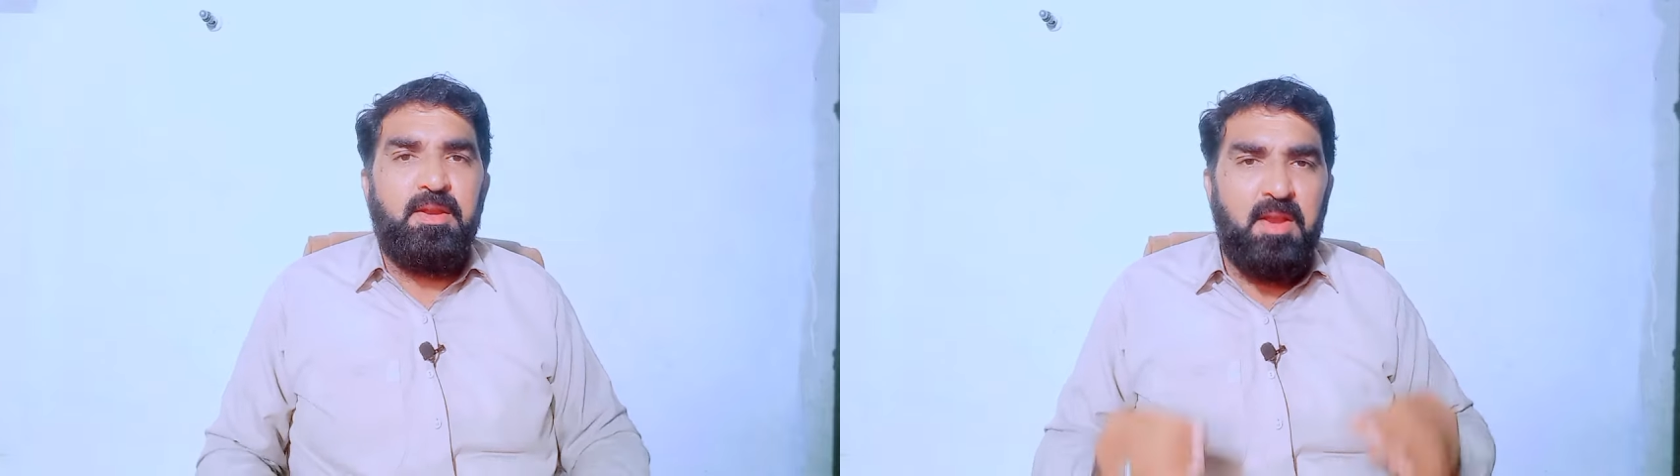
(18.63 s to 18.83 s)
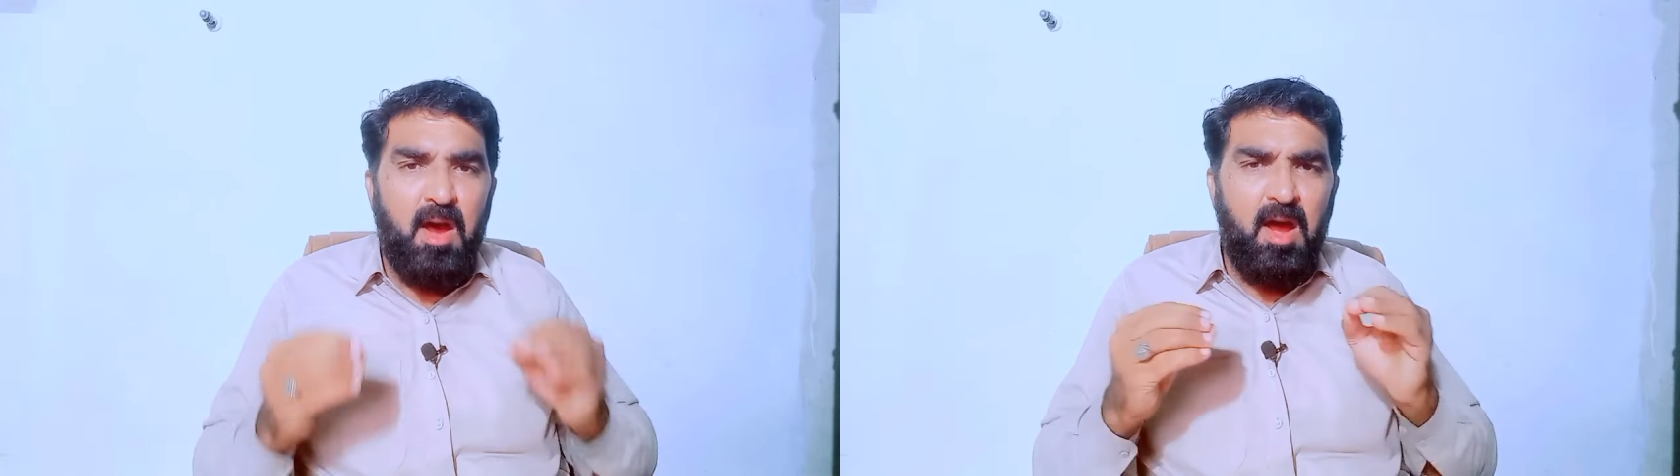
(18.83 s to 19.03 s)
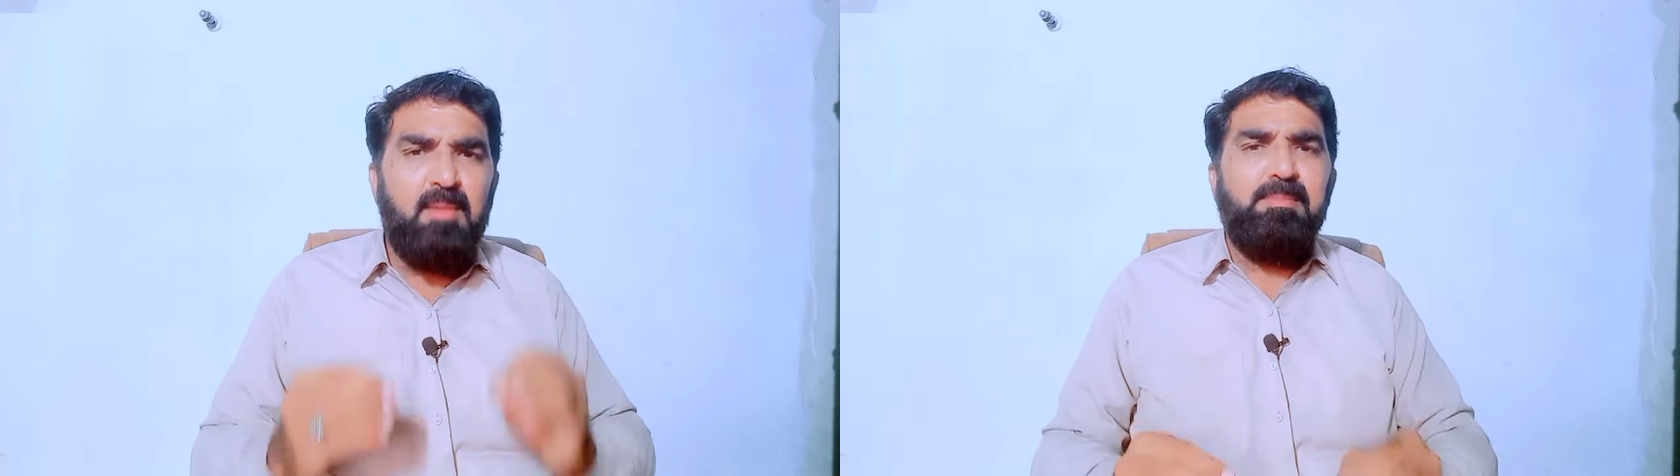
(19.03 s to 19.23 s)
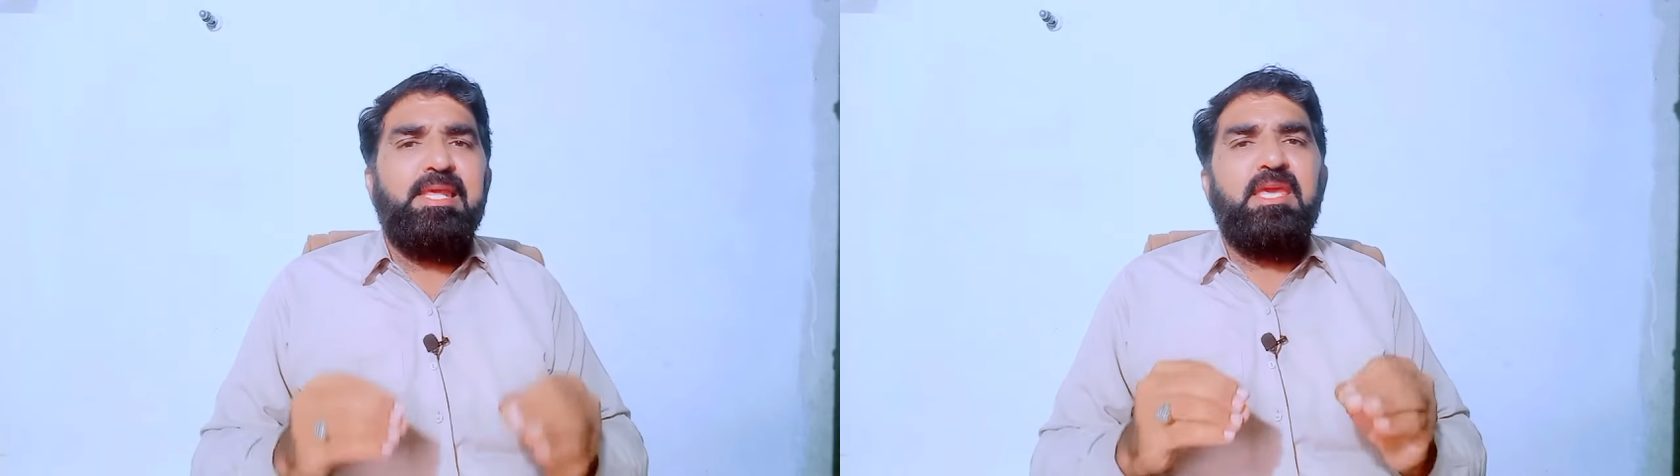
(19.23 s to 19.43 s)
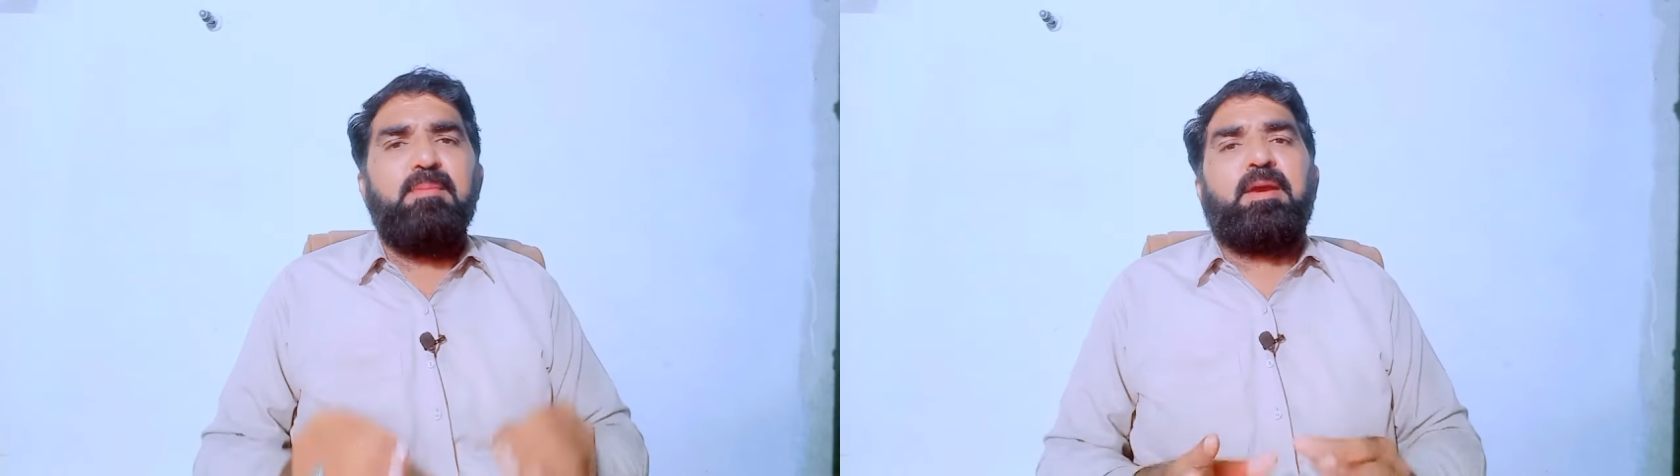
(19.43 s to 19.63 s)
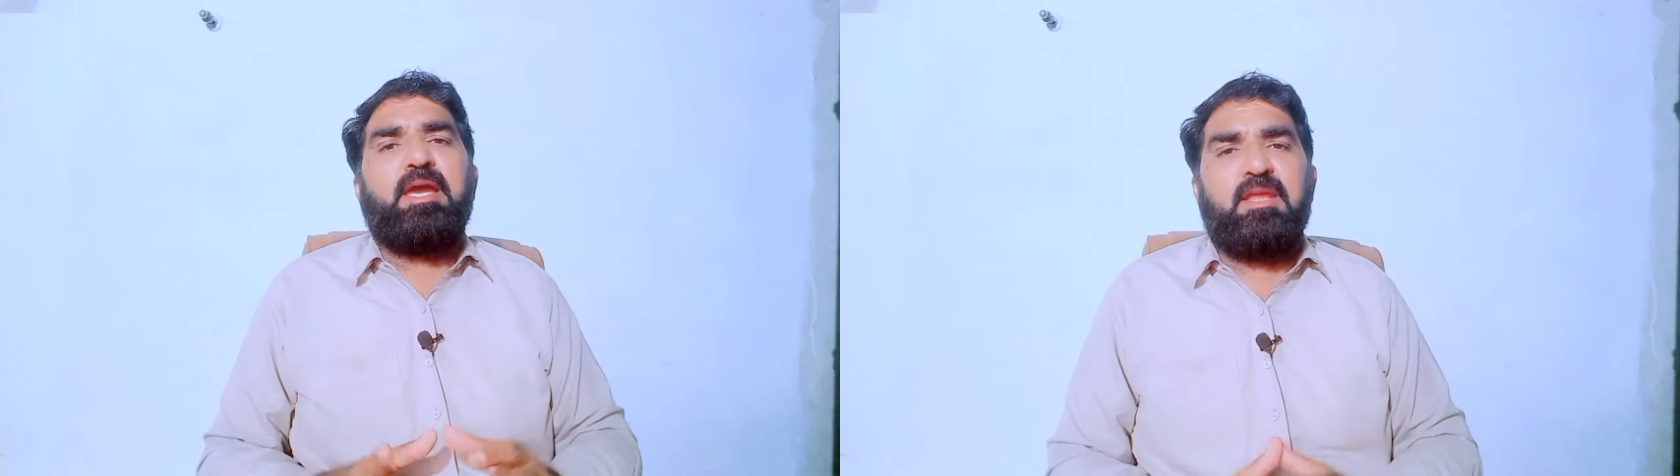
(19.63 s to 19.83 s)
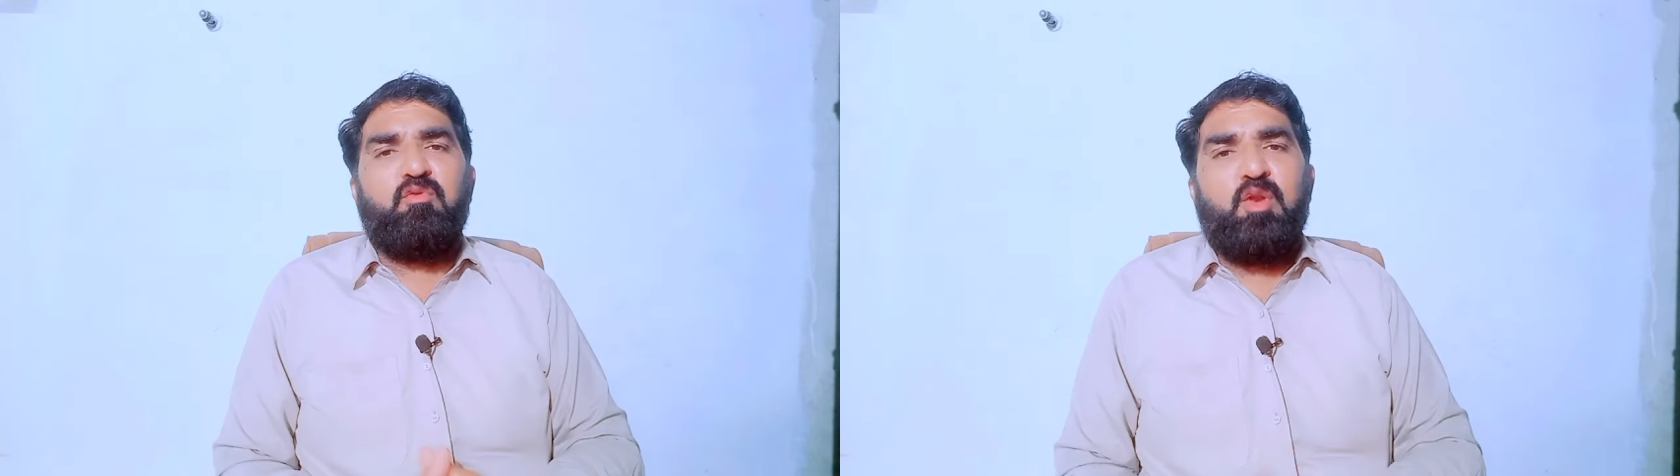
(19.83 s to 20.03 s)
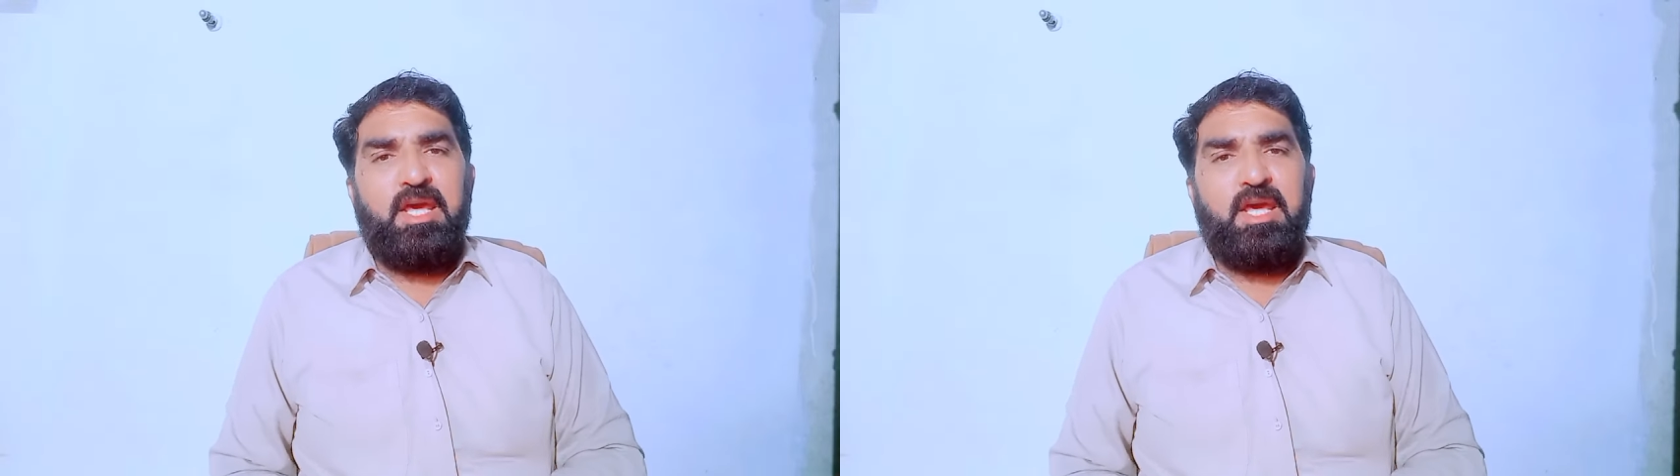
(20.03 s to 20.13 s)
नाम लिए बगैर वो